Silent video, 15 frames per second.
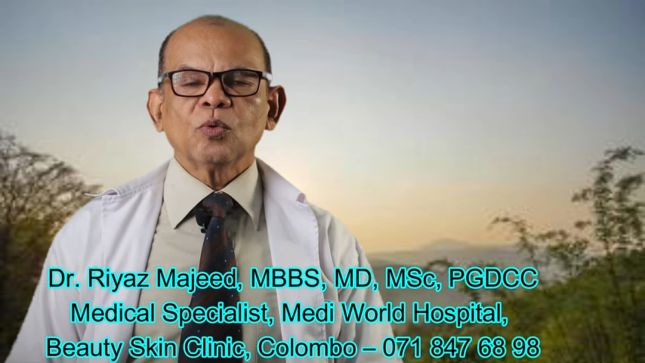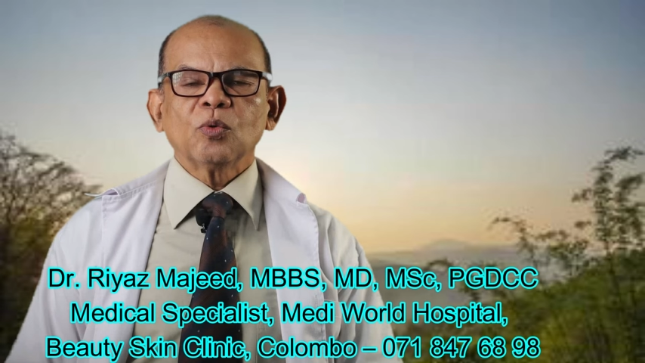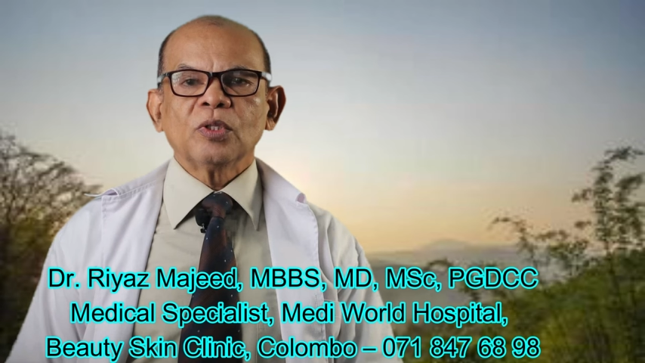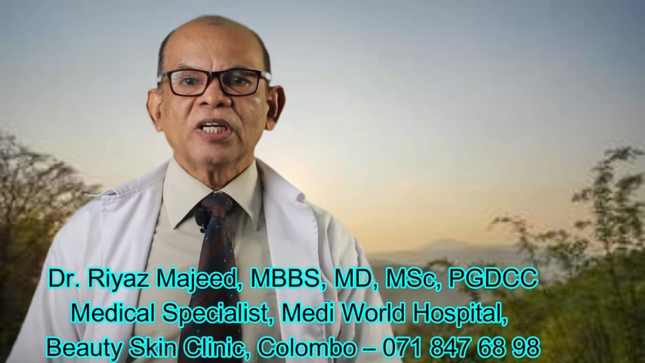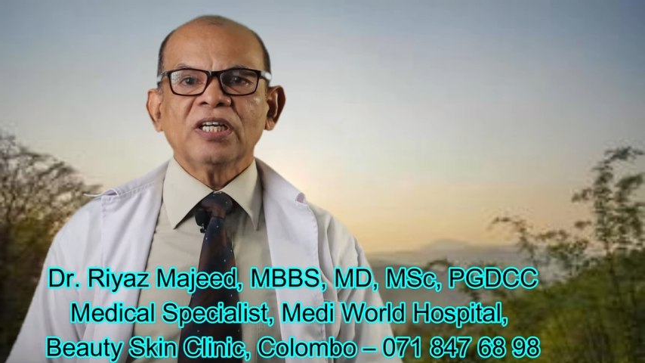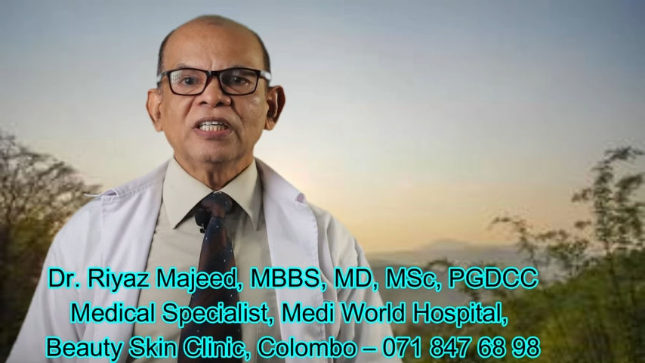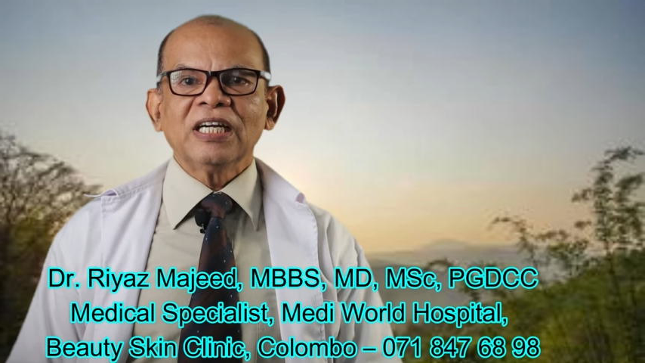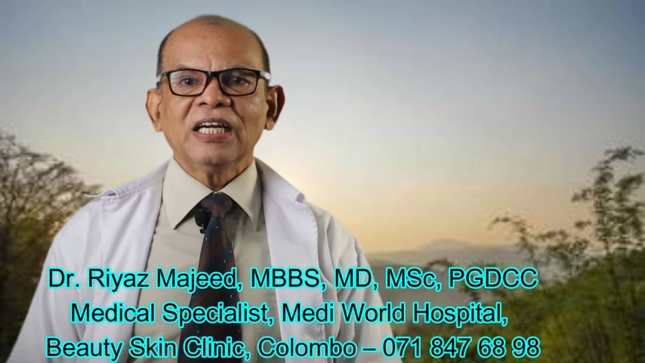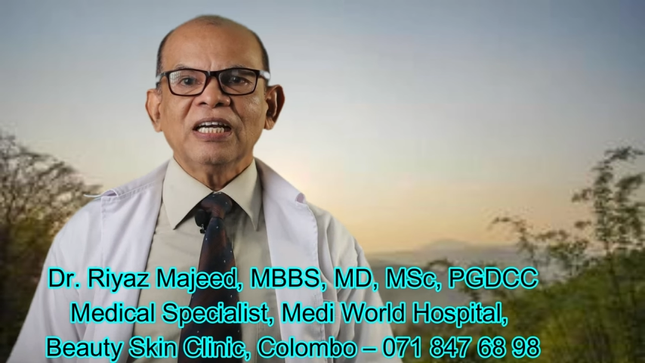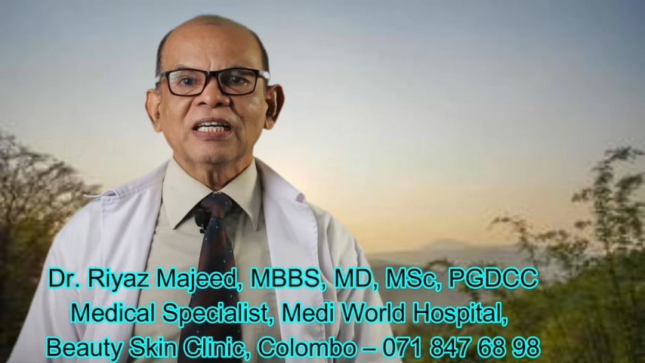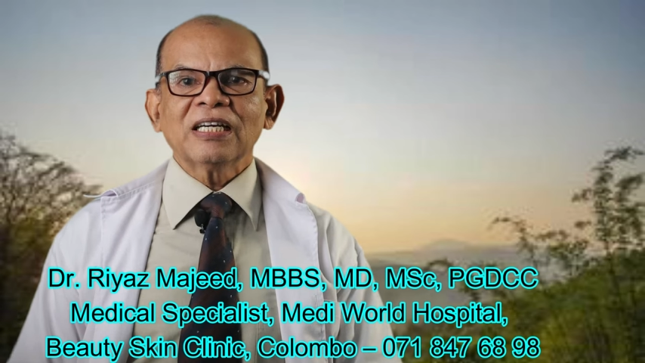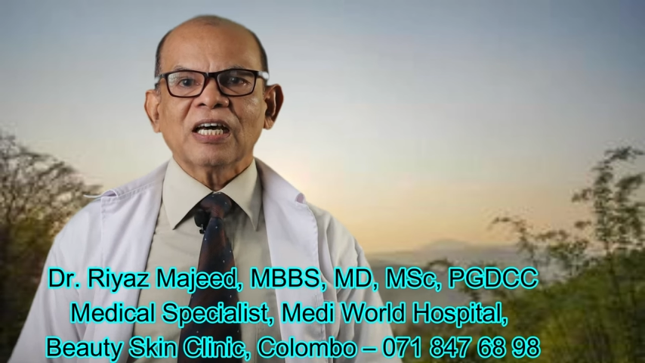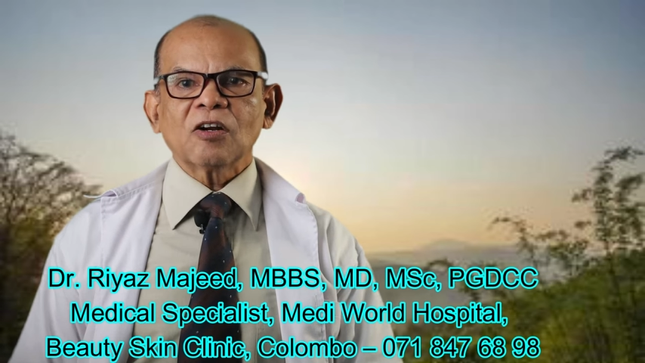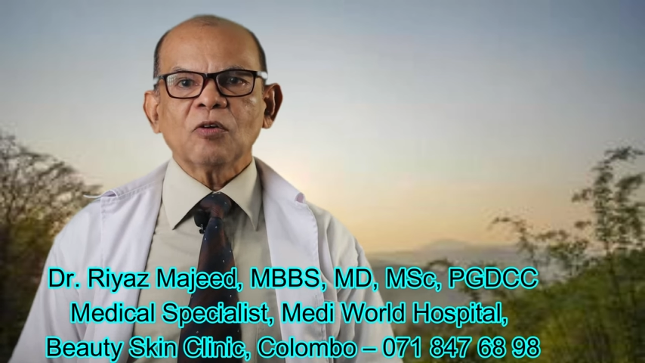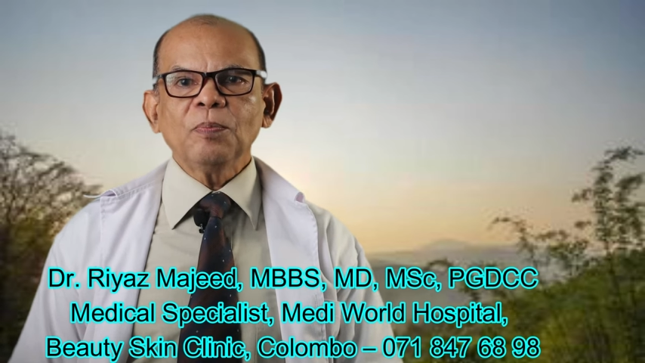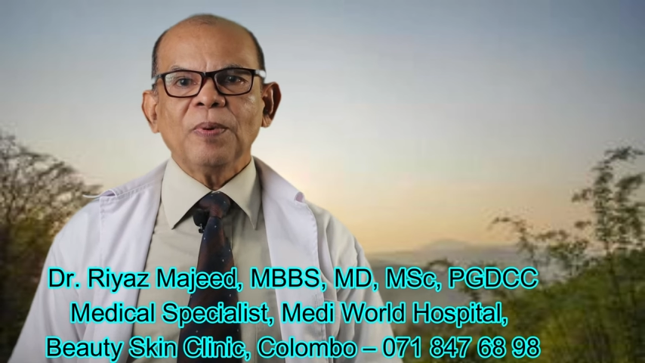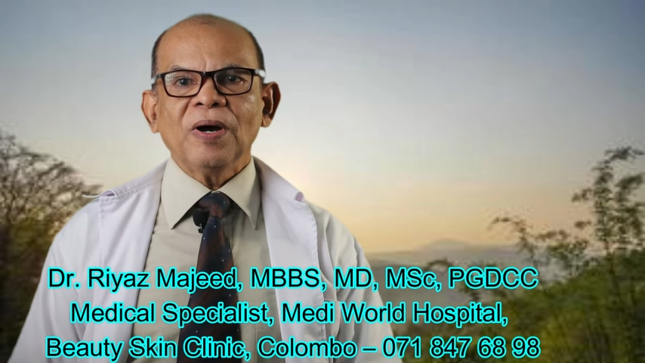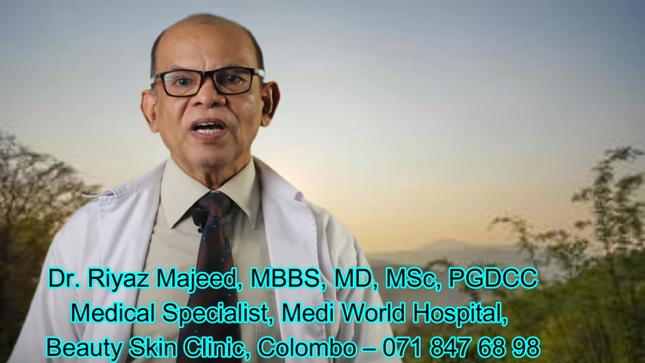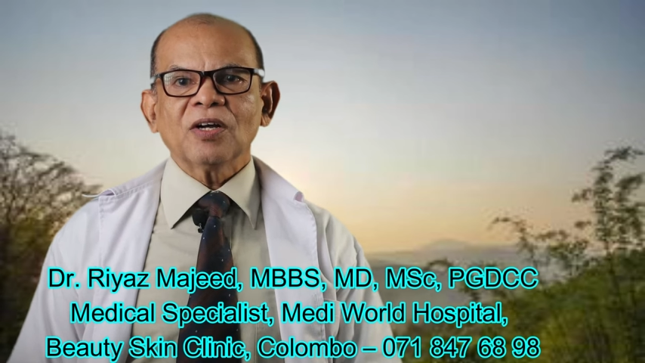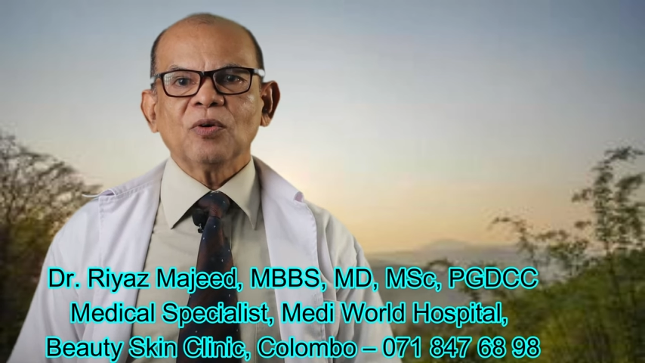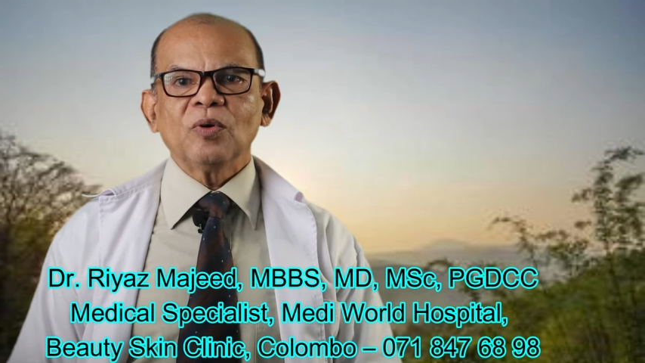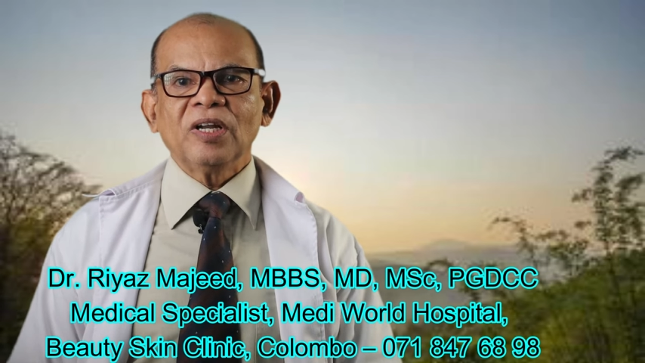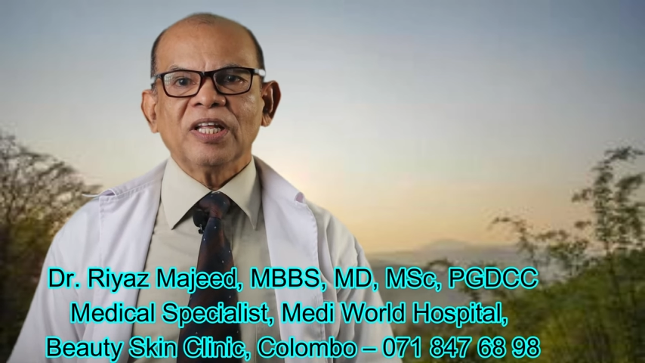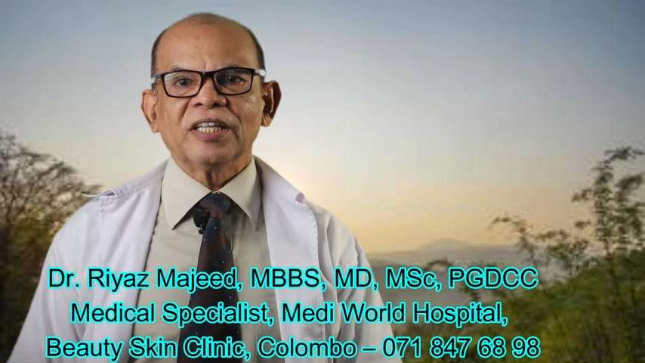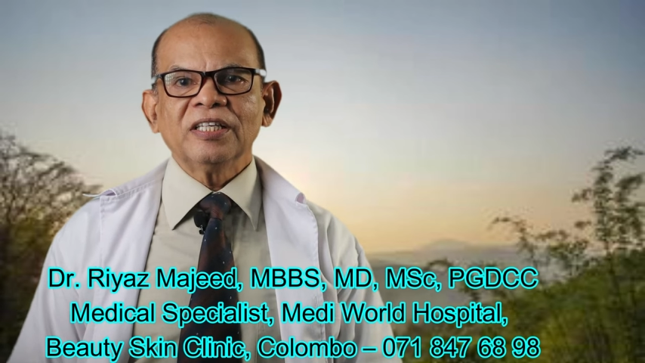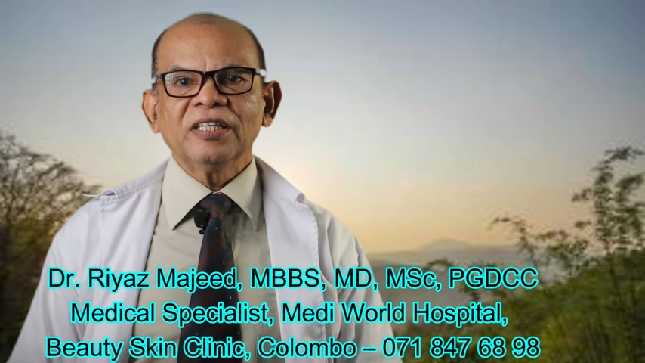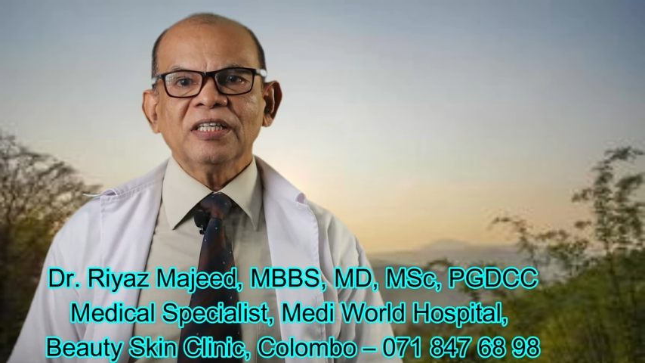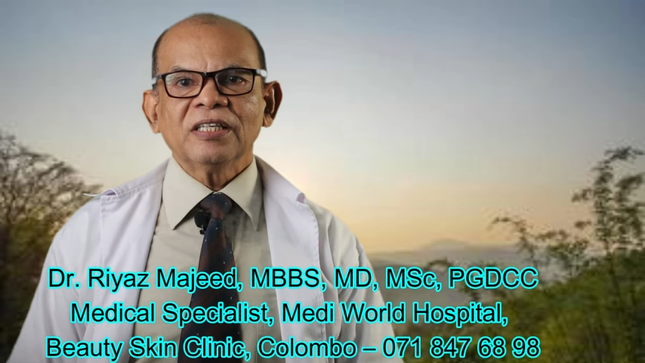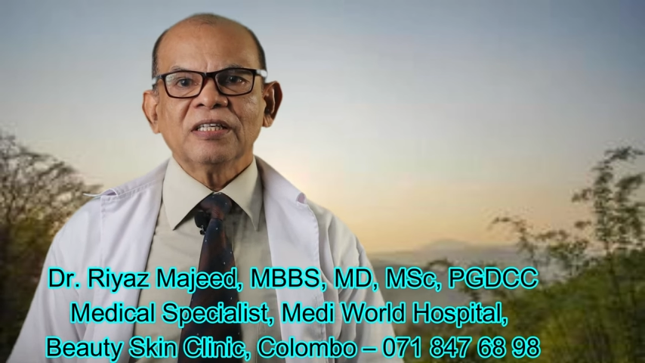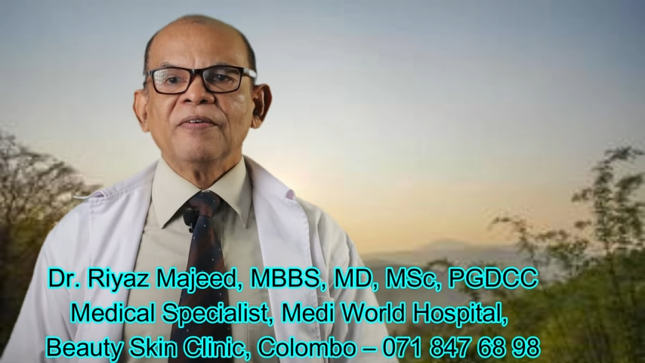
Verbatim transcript: உதடுகள் கருப்பாக உள்ளது